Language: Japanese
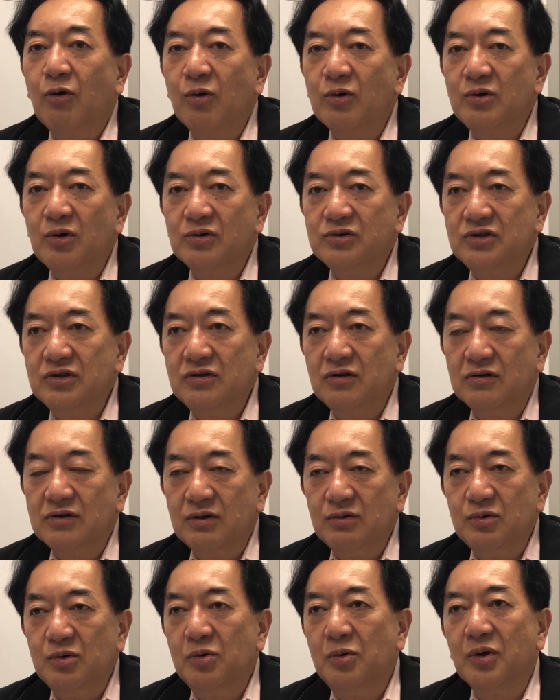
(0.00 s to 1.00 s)
公共事業
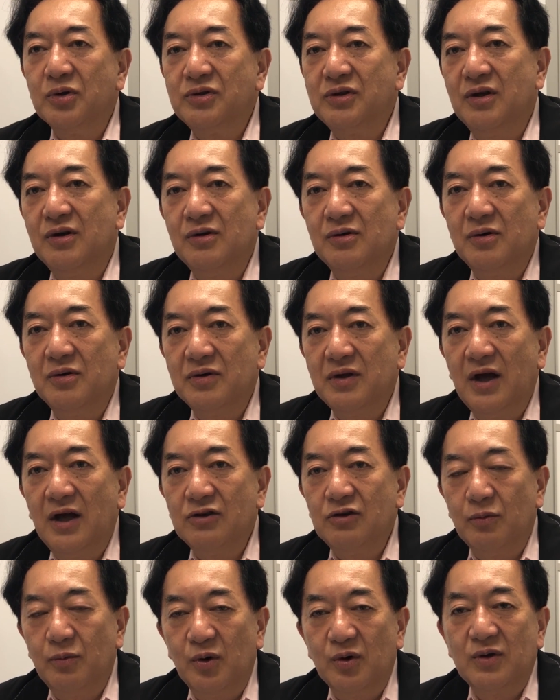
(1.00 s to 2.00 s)
で潤ってるよう
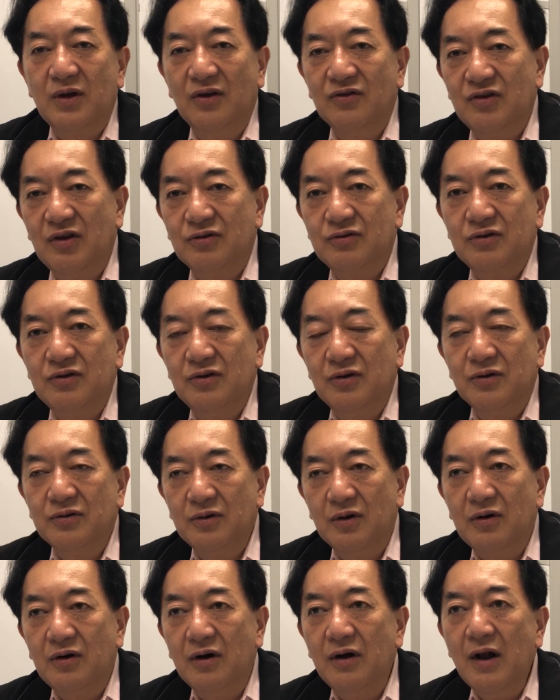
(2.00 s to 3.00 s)
な土木建設業
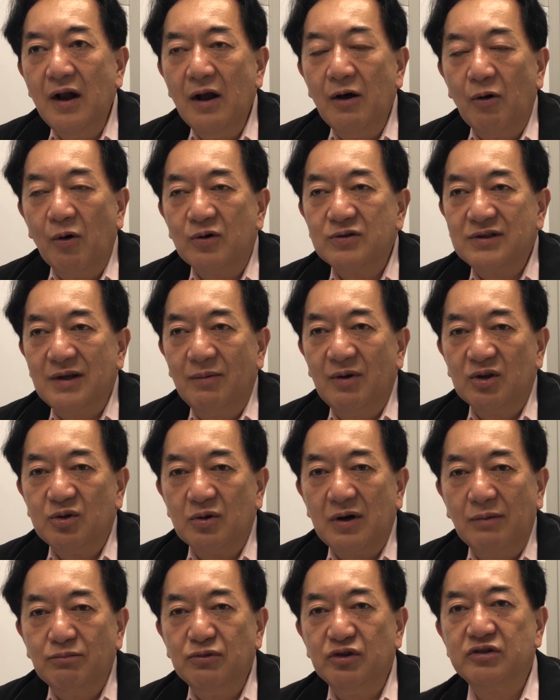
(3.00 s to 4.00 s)
の奥様
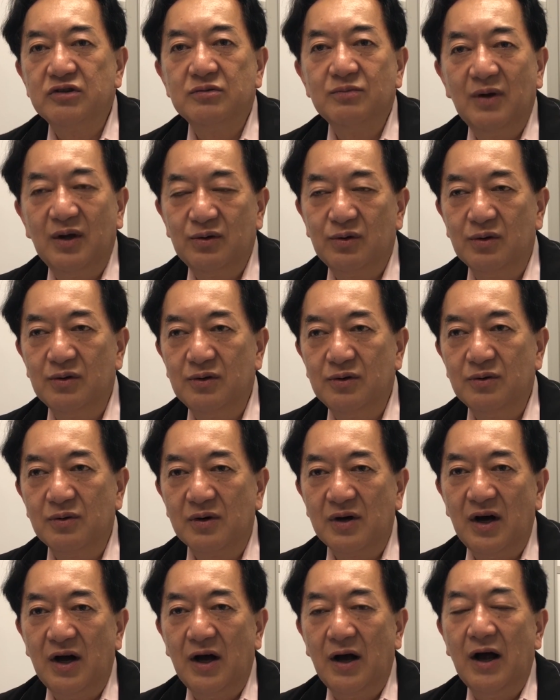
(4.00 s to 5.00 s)
とか娘という
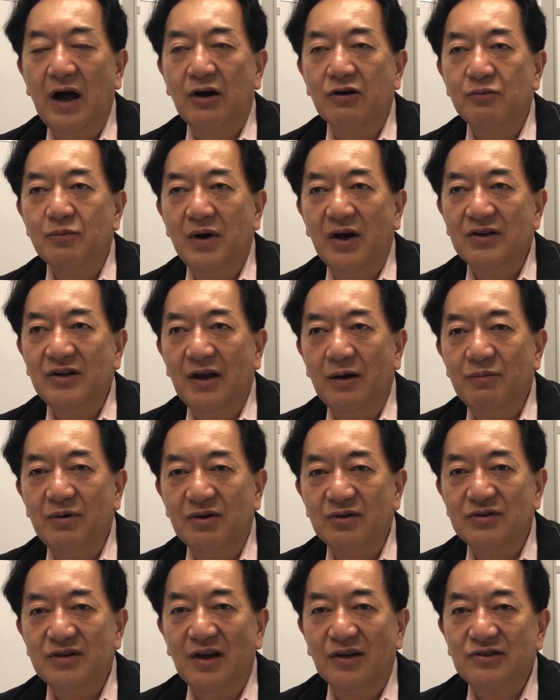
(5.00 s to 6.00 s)
のが
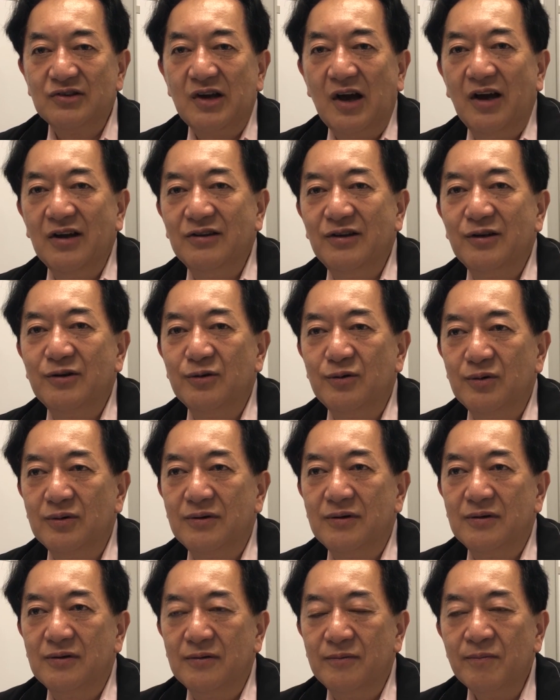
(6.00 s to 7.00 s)
アルマニア・ベルサーチ買いに来る
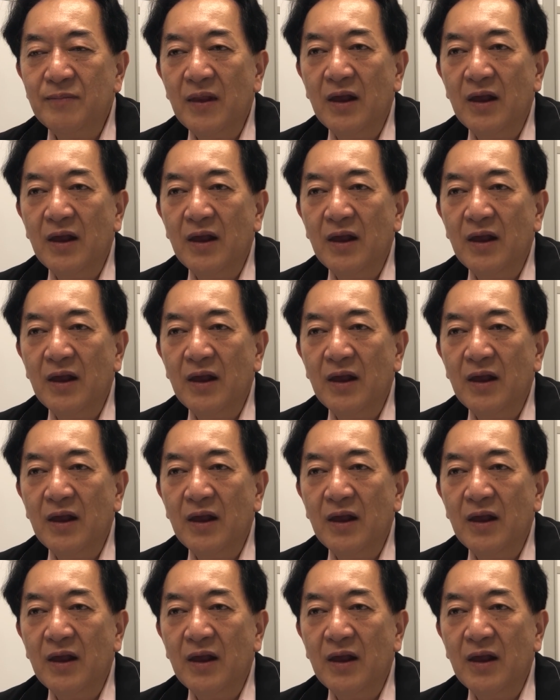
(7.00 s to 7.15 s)
という